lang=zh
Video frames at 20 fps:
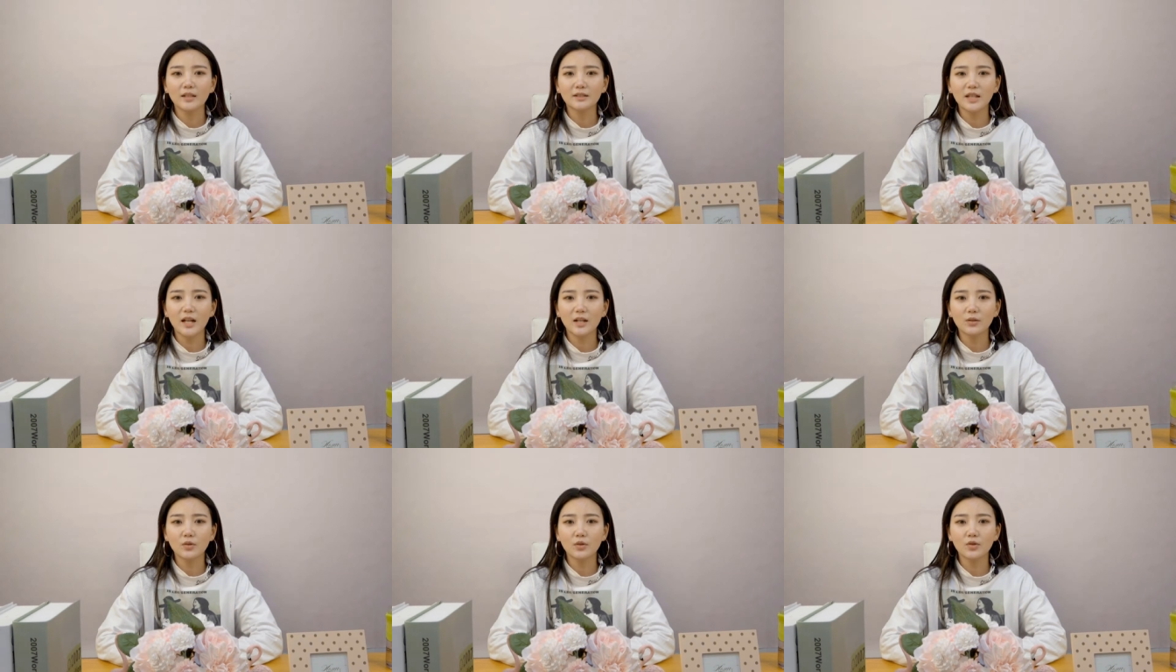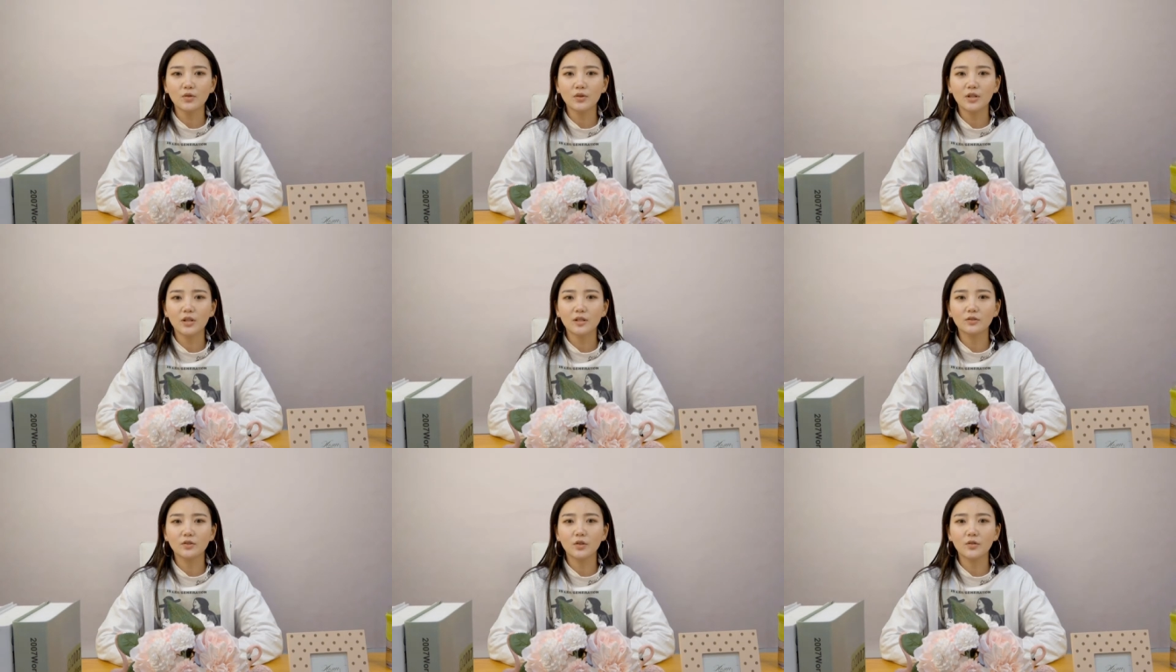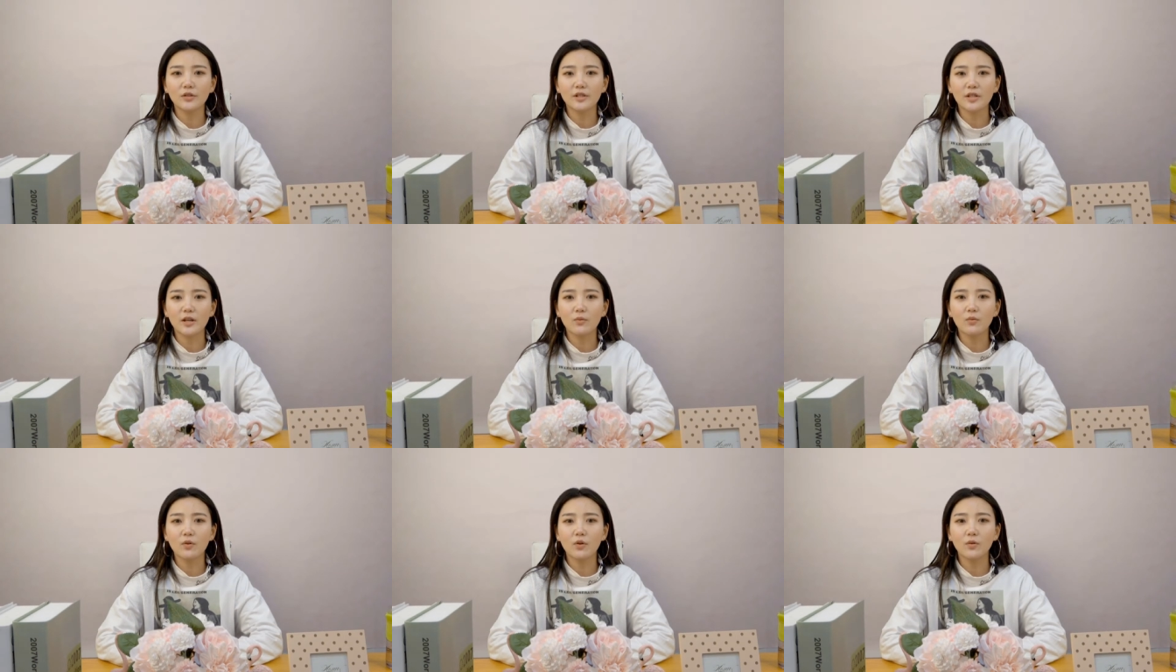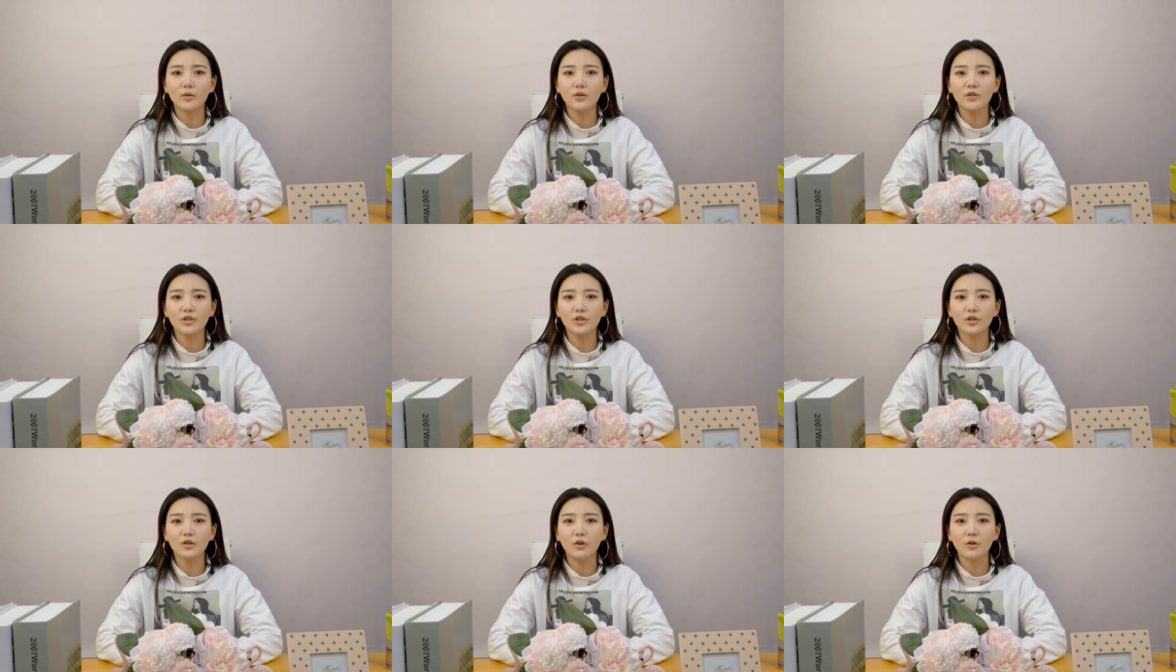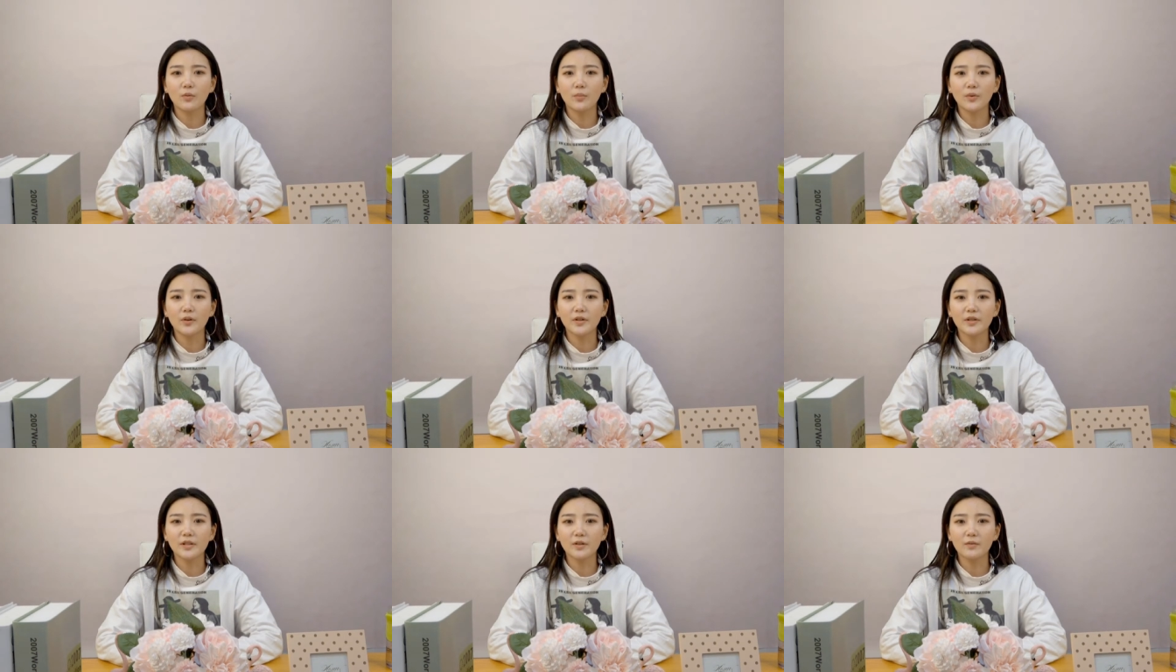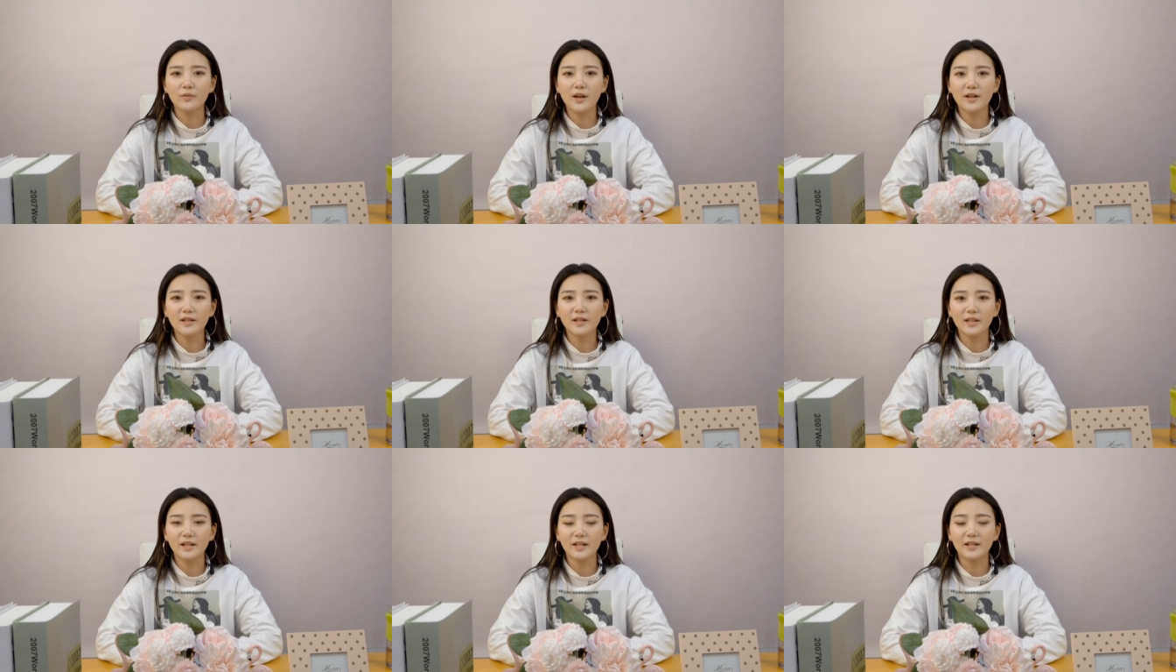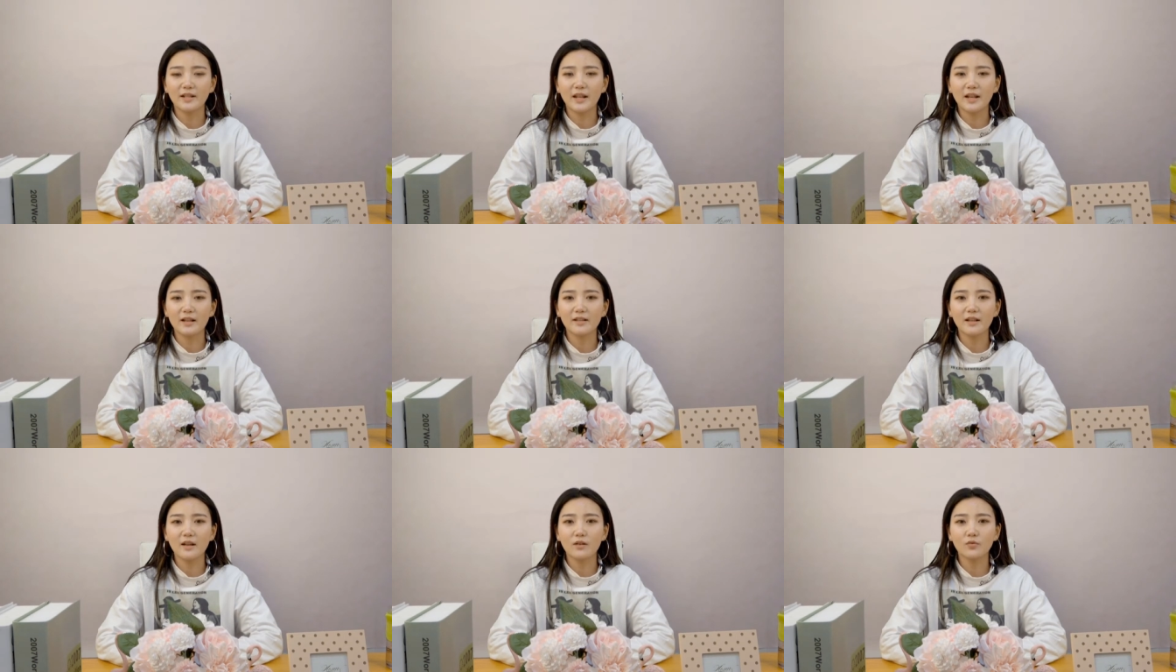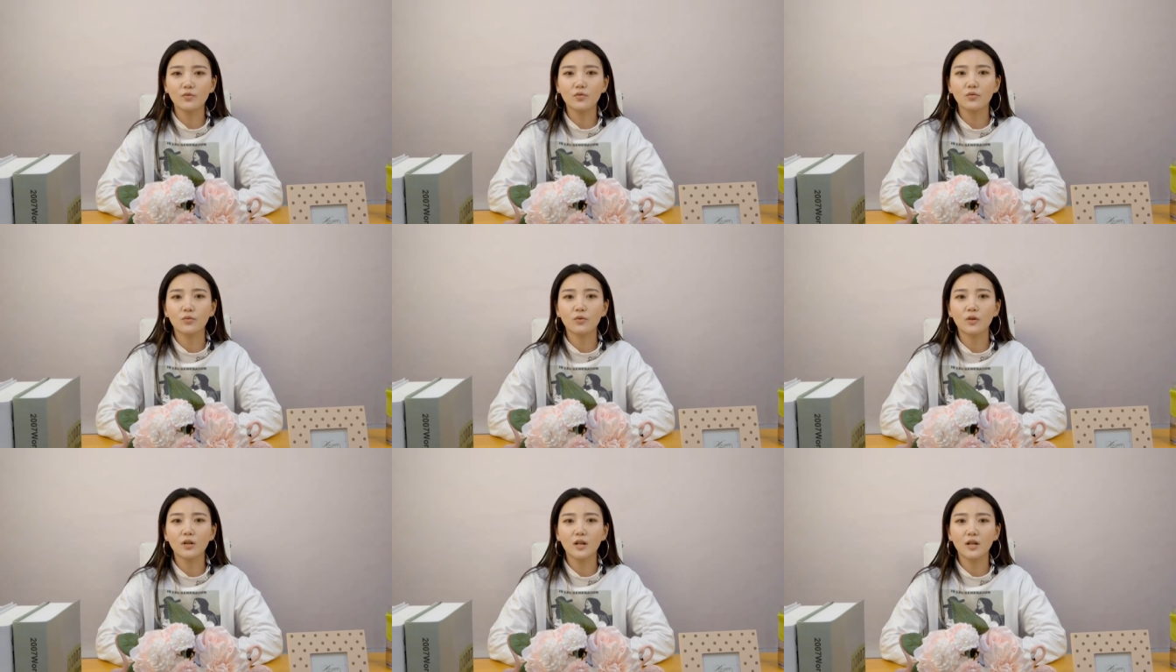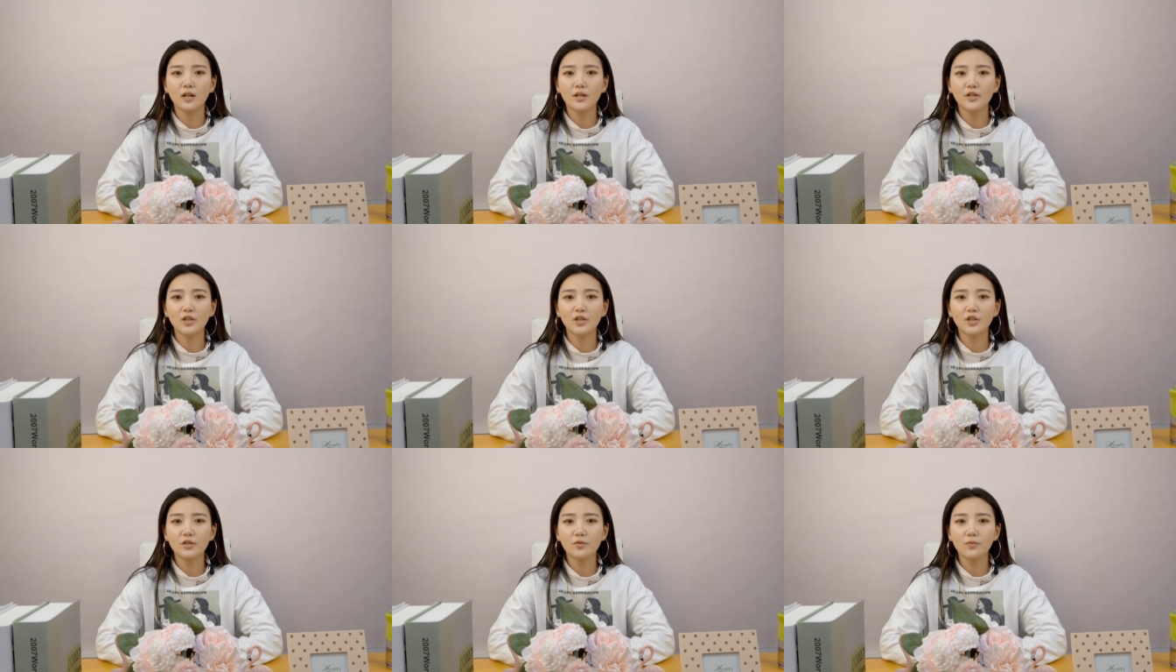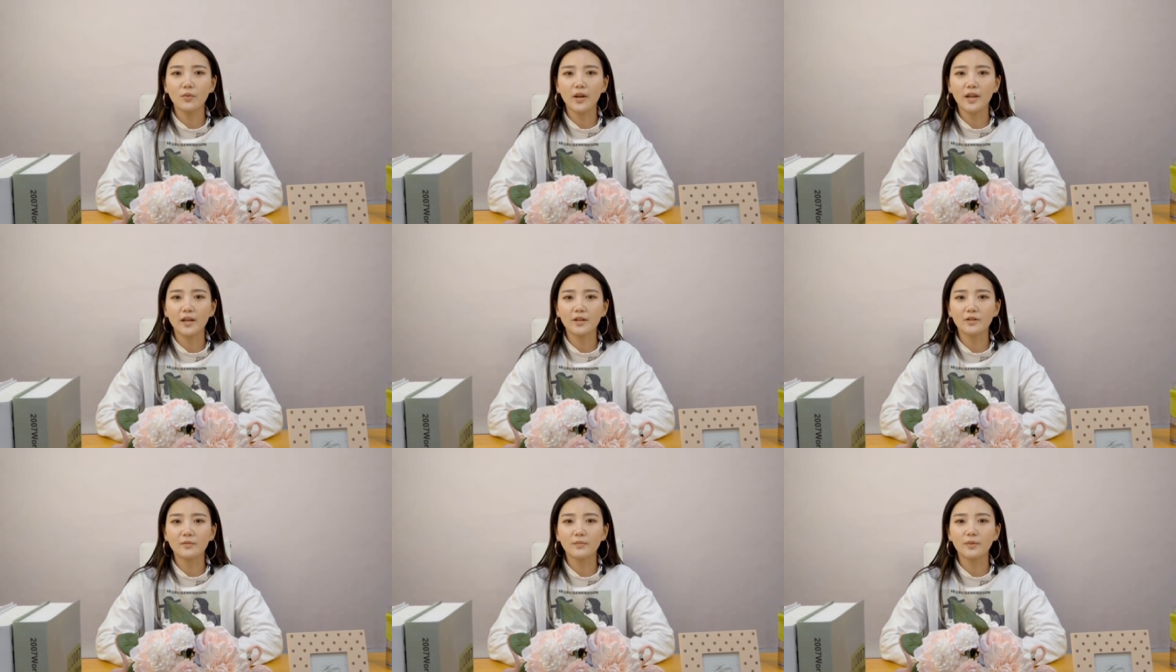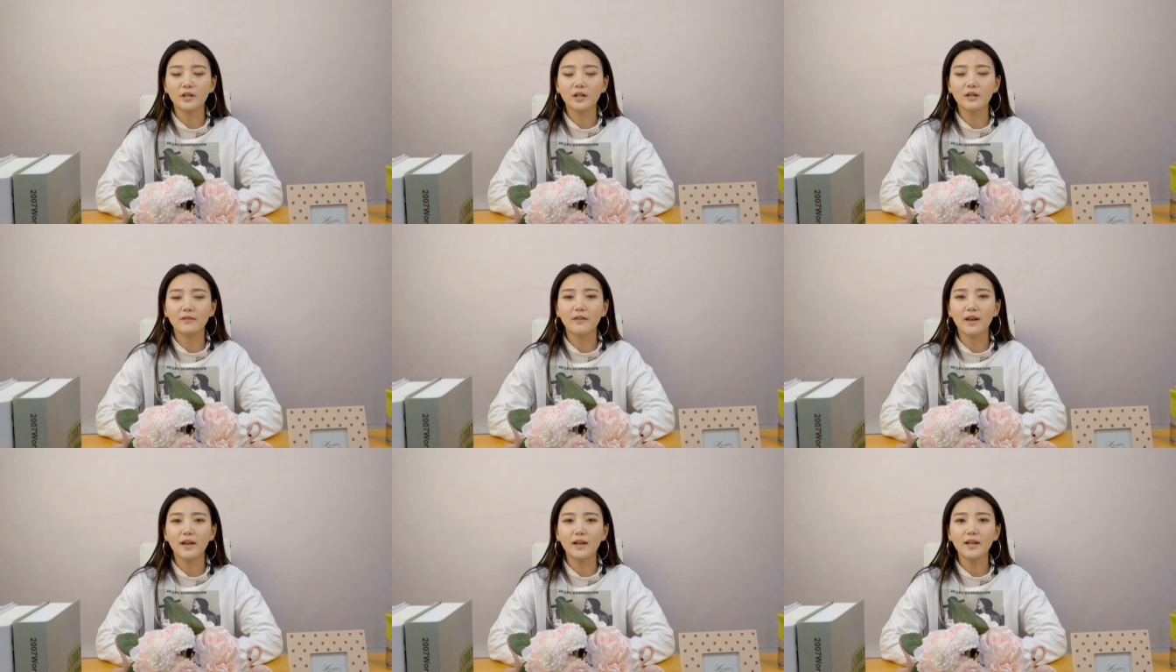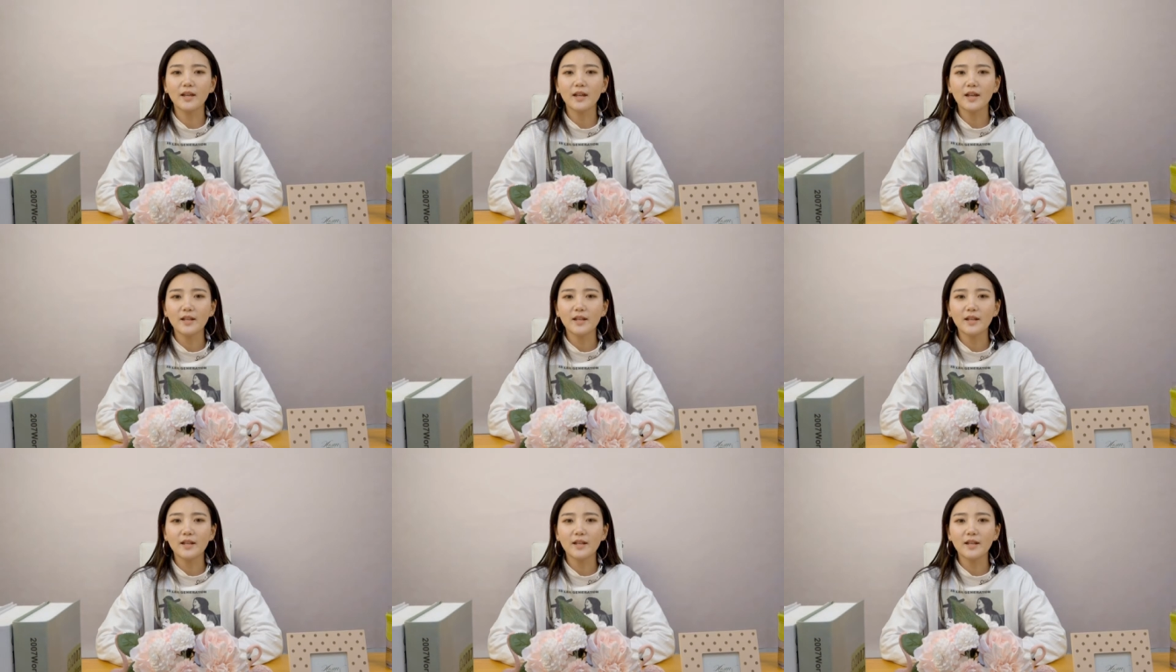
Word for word: 大多数人都结过婚之后，婆媳关系很难相处。其实我也这么认为。